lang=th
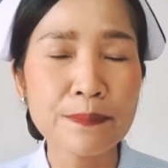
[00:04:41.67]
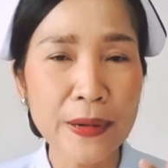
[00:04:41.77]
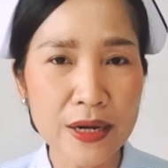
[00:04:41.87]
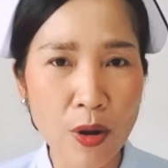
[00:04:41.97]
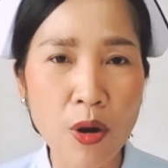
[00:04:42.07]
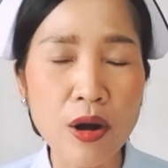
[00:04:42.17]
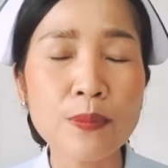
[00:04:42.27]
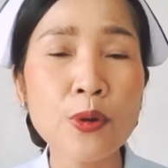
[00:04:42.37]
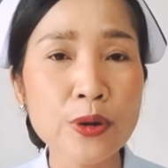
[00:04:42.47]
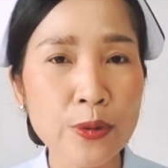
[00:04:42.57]
เปิดอก
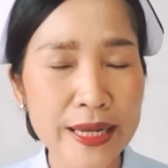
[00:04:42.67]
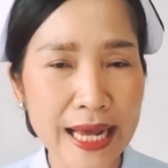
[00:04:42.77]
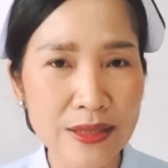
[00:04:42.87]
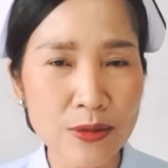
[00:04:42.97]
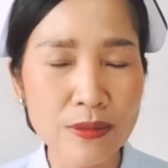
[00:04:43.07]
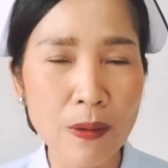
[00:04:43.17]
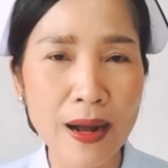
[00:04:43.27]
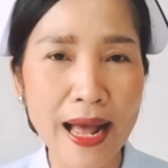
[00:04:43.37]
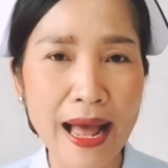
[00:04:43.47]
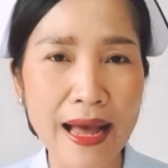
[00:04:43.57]
พูดคุยกันตร
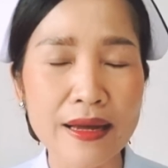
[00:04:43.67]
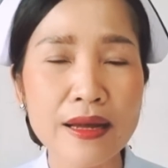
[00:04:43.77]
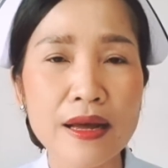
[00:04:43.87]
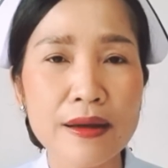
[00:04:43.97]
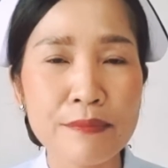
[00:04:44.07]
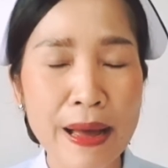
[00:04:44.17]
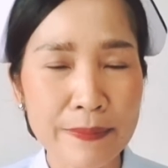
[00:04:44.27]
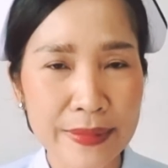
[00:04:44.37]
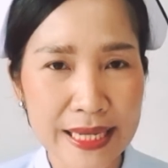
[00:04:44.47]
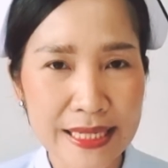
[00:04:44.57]
งๆค่ะ แบ
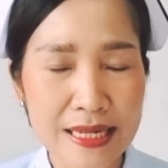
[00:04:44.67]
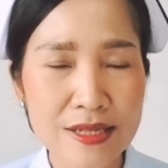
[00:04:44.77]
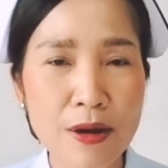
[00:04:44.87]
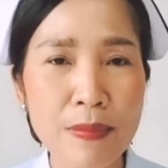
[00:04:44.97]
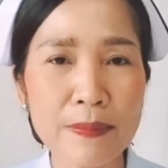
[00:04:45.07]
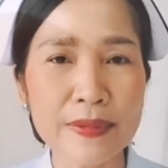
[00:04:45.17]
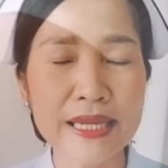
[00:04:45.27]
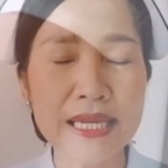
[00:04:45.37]
บนี้ฉันชอบแบบ